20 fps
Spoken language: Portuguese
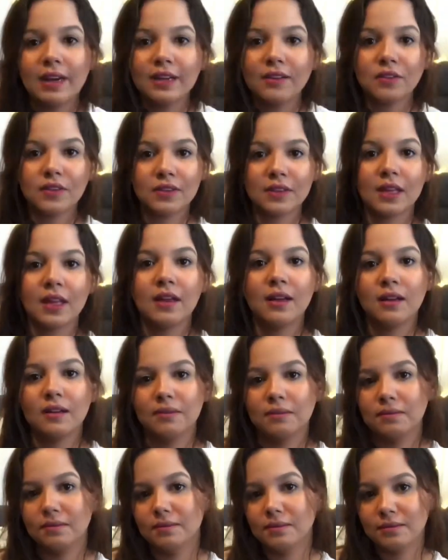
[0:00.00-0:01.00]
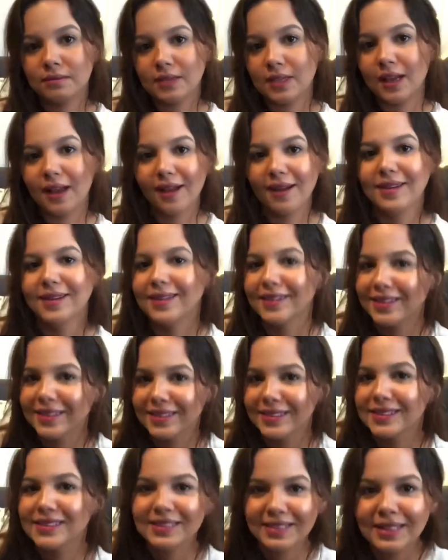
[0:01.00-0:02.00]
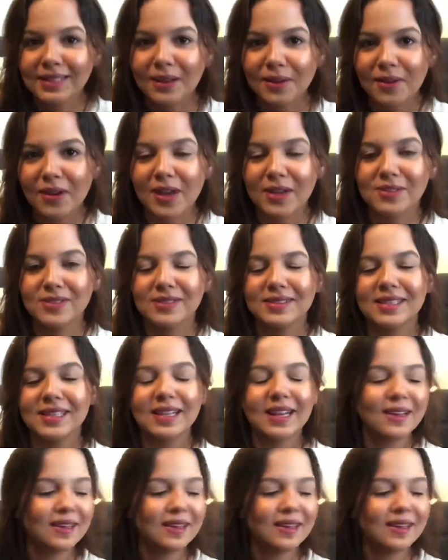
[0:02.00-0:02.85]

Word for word: você tá... Sei lá. Vocês entenderam o que eu quero dizer, né?